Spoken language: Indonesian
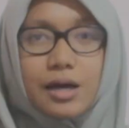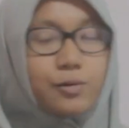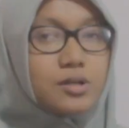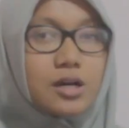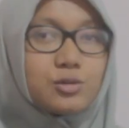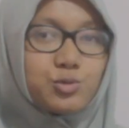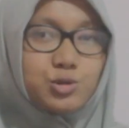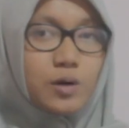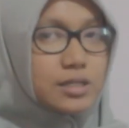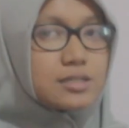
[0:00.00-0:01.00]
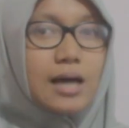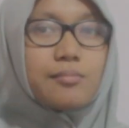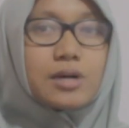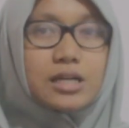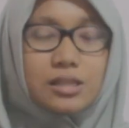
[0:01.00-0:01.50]
ya udah tujuannya
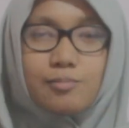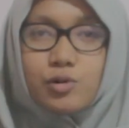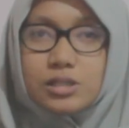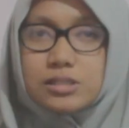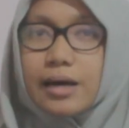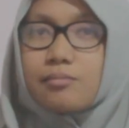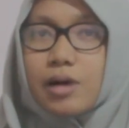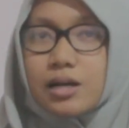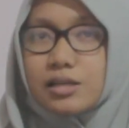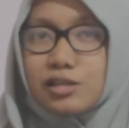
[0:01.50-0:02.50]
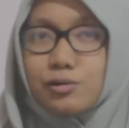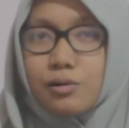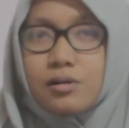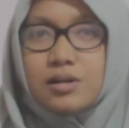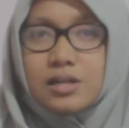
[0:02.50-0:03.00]
sama kita mau ke Jerman
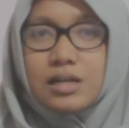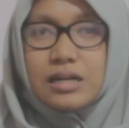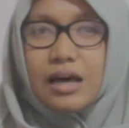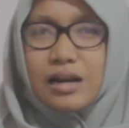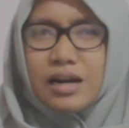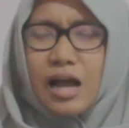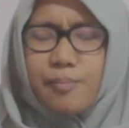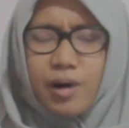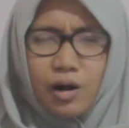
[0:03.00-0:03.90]
gitu dan nggak